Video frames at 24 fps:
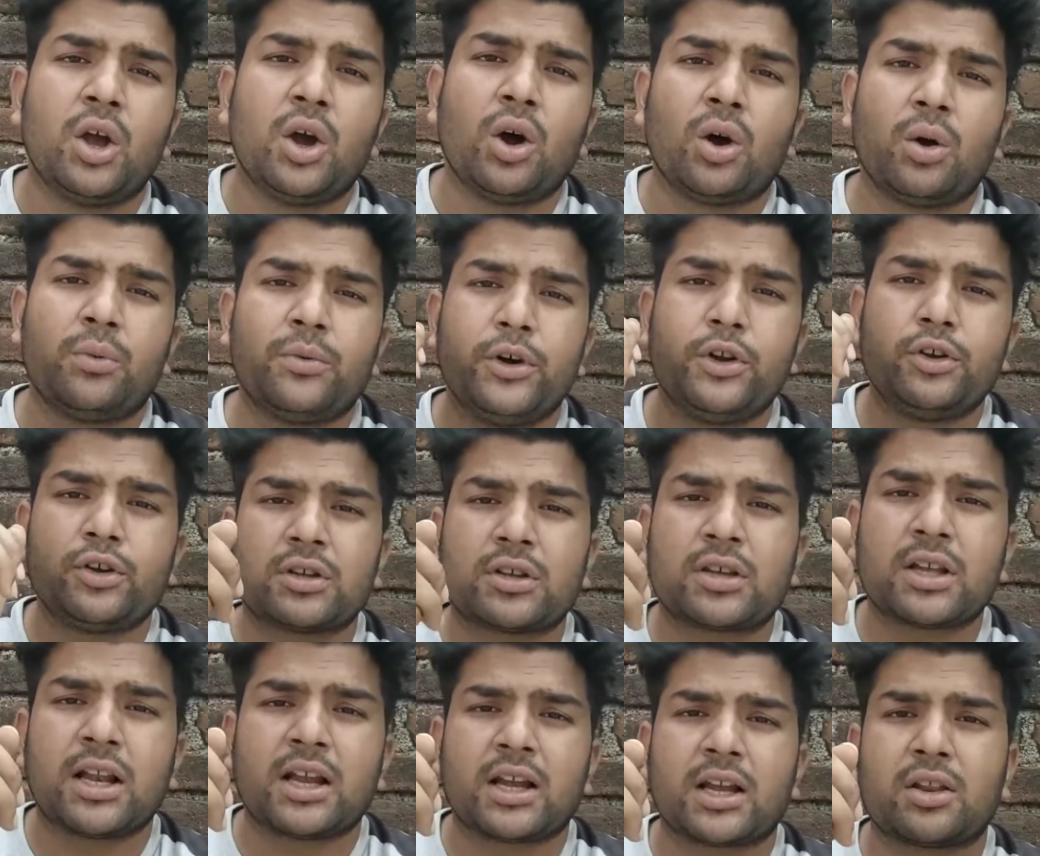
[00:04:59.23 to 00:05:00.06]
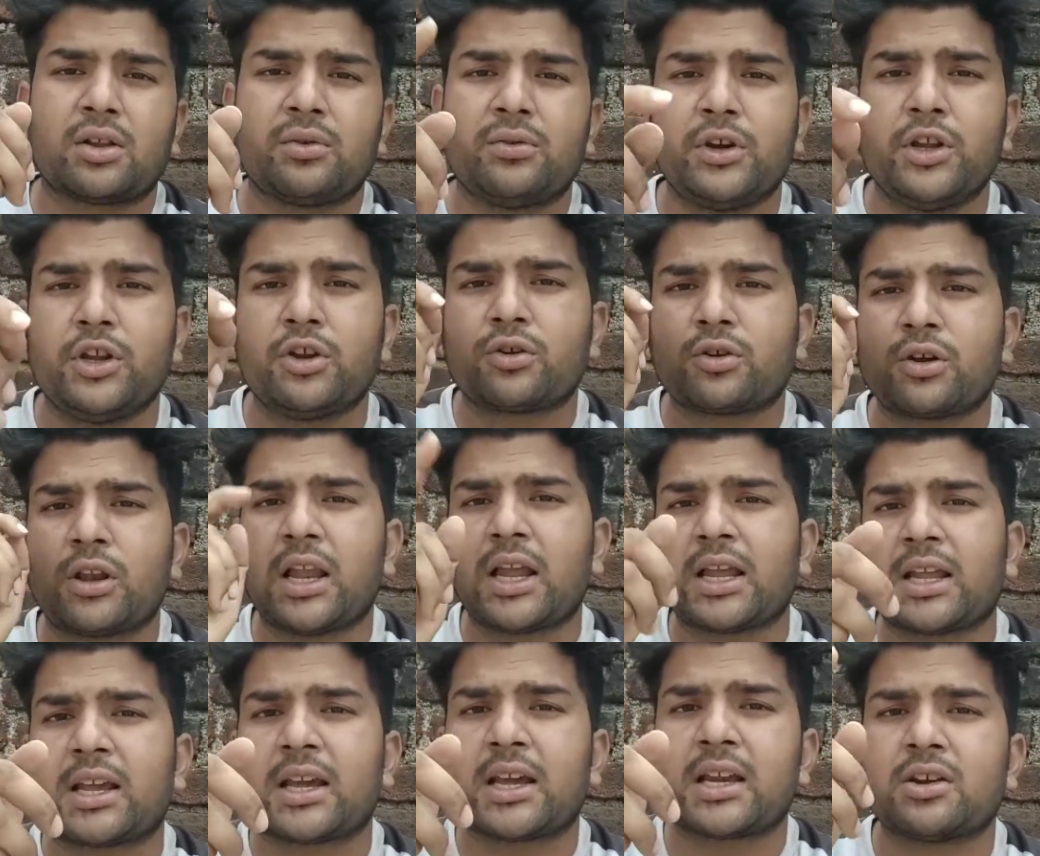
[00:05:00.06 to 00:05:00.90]
और वीडियो अच्छा लगे तो वीडियो को
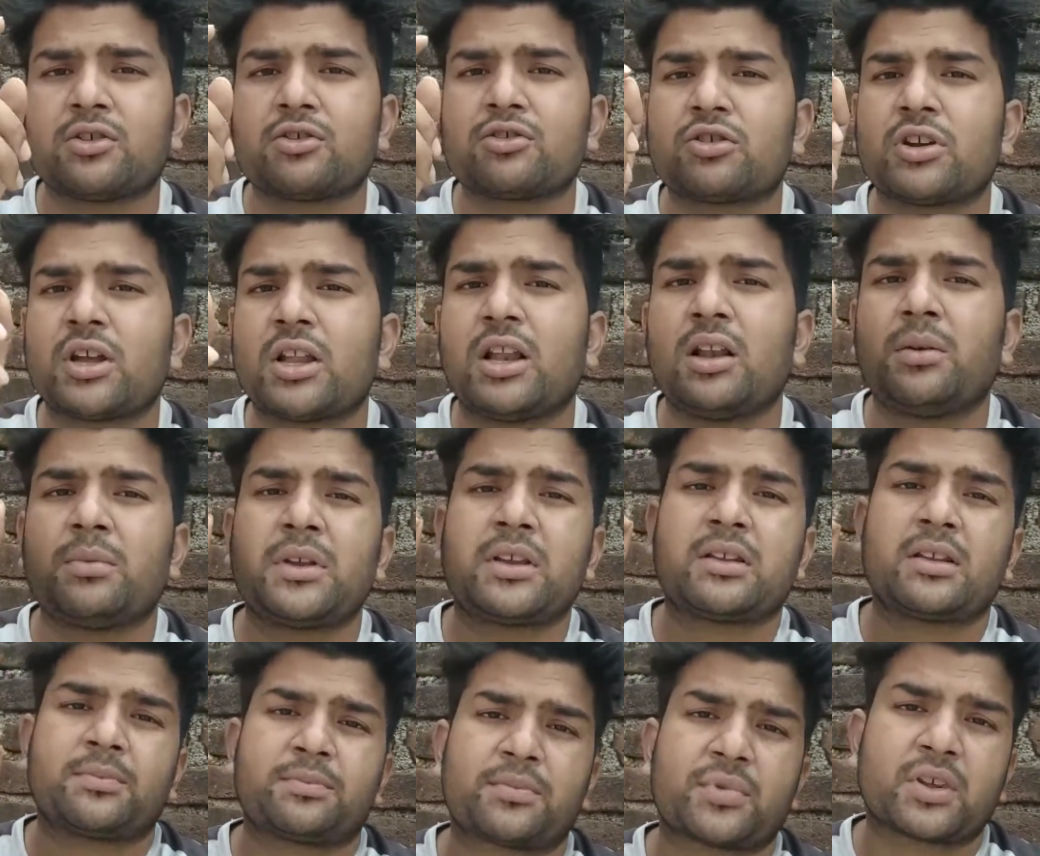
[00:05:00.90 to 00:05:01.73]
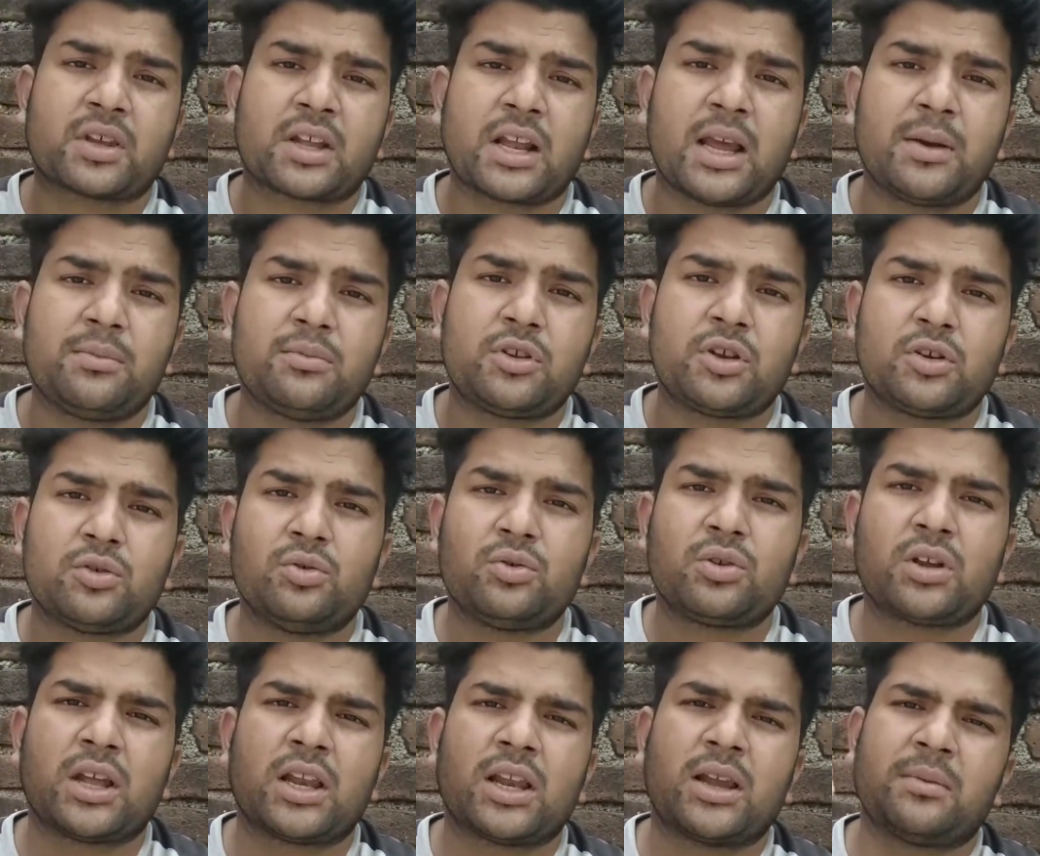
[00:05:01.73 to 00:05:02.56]
लाइक करें और चैनल पर सब्सक्राइब
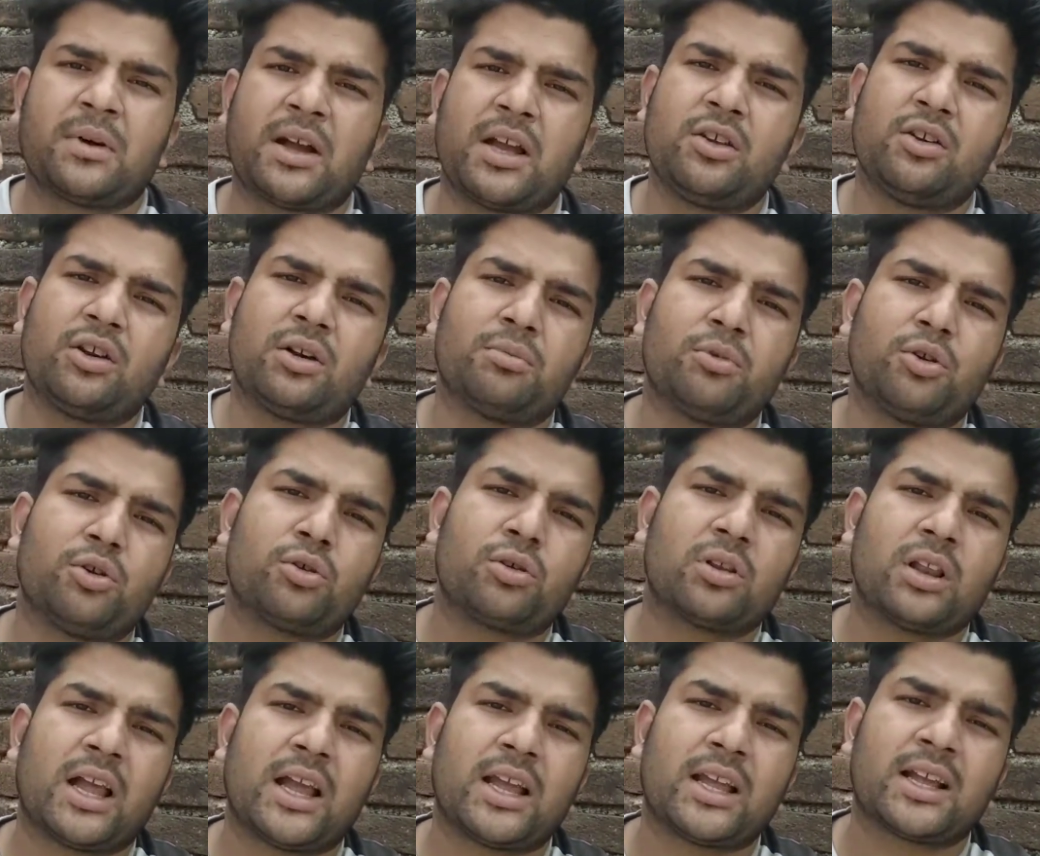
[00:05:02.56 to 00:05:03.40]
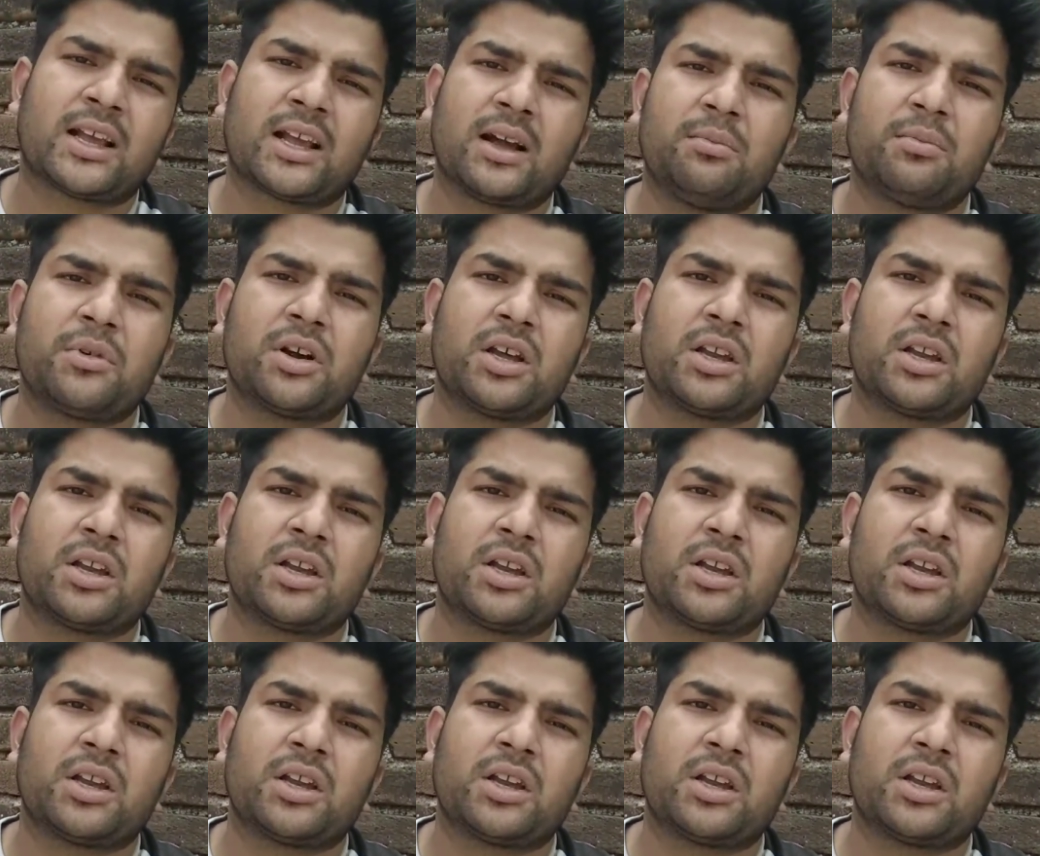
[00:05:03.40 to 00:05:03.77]
जरूर करें भाई आप लोग लाइक कम